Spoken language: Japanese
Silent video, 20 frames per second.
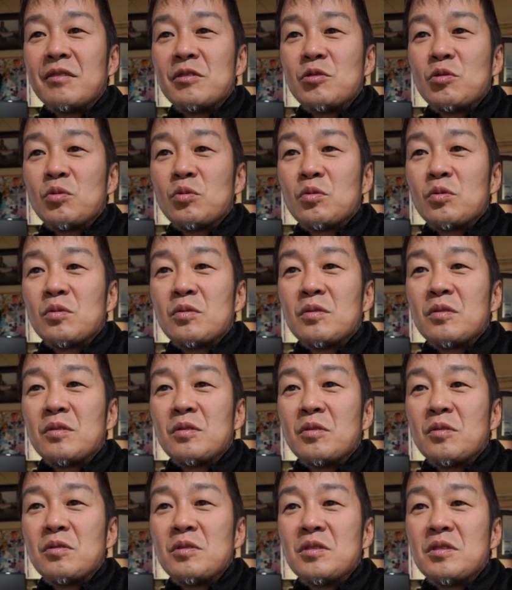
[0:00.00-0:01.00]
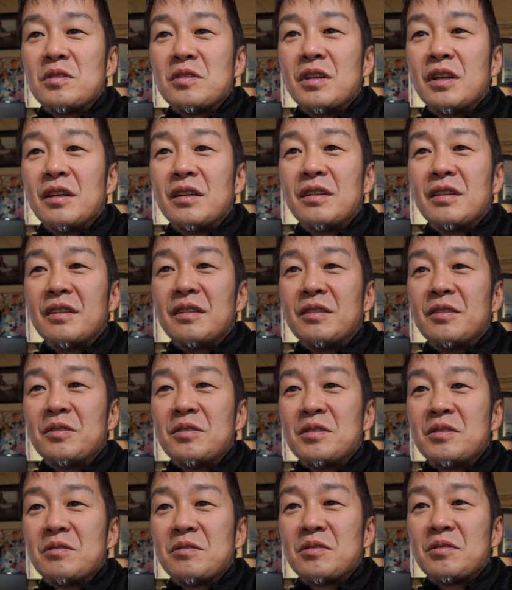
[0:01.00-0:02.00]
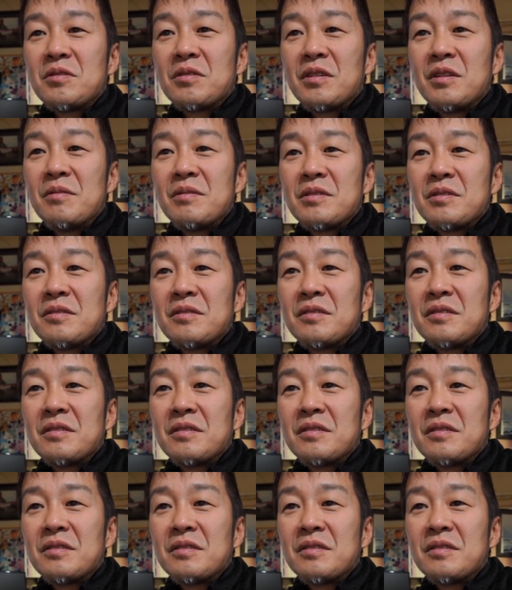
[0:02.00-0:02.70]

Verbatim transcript: ちょっと露出が露出をちょっと変えましょ